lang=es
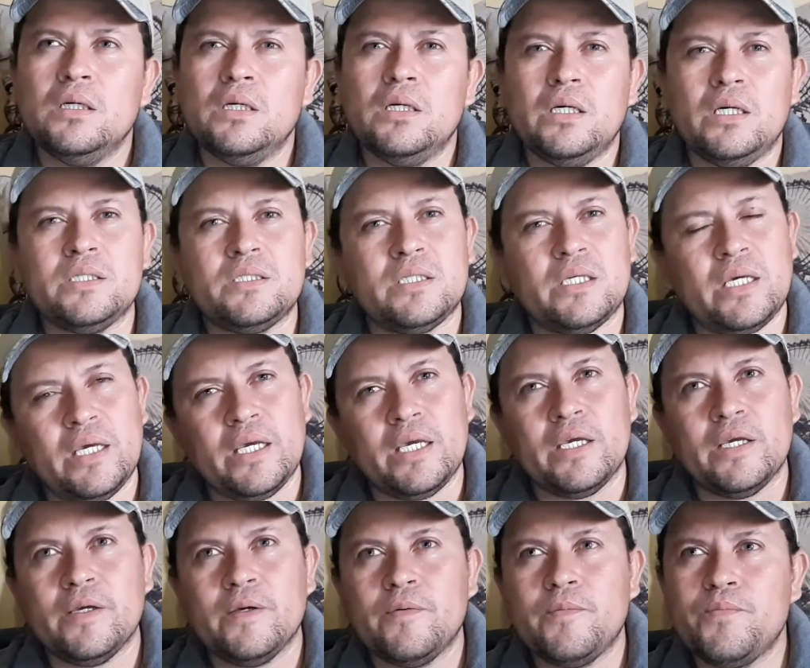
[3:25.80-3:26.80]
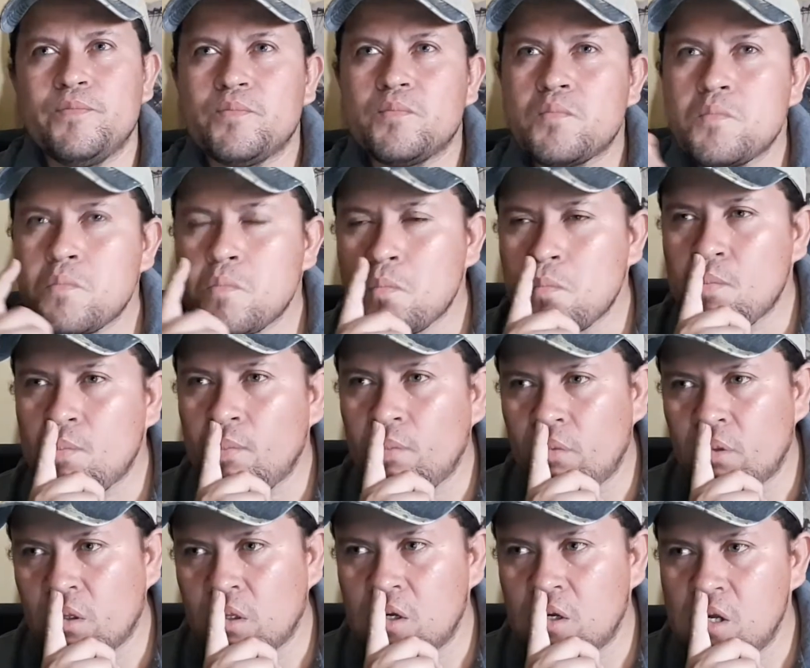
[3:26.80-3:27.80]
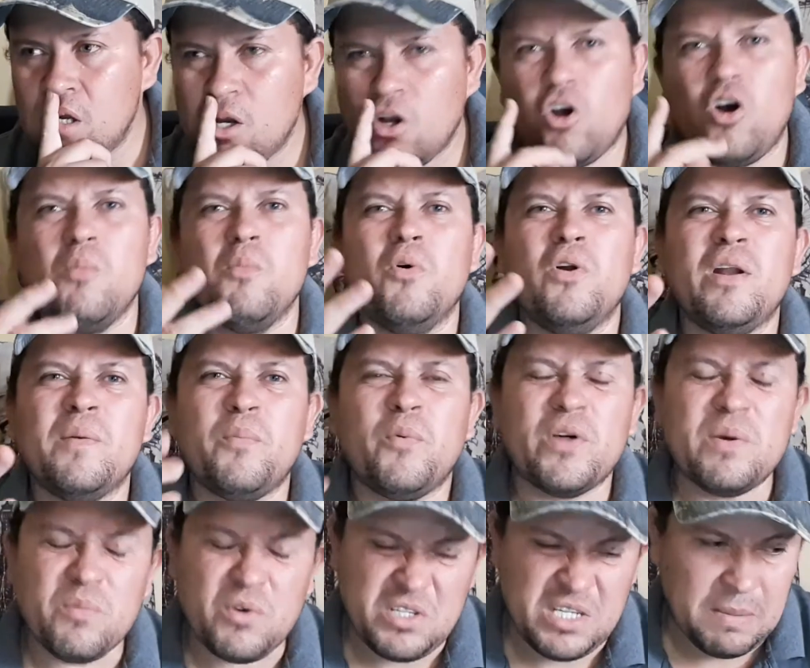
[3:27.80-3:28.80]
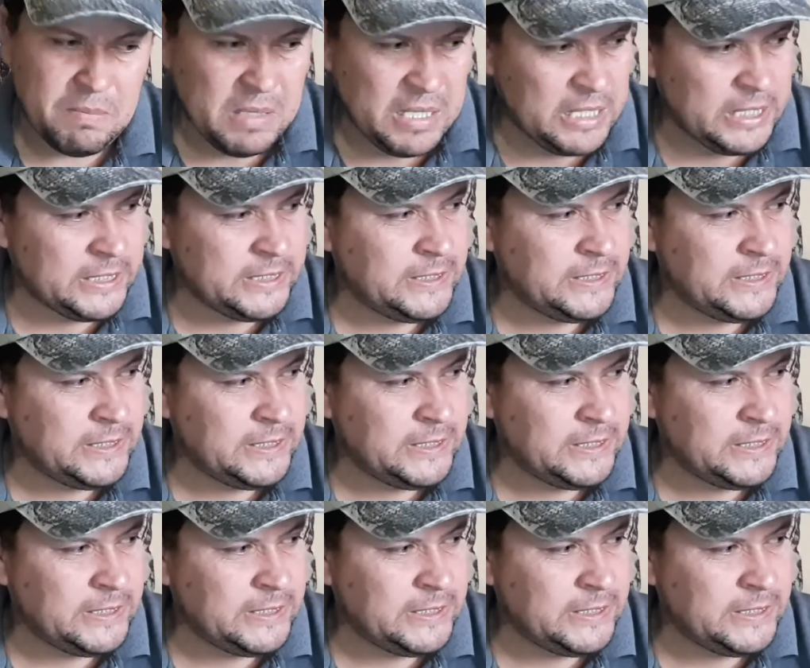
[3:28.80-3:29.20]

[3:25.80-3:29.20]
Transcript: ese, ¿cómo le podemos llamar?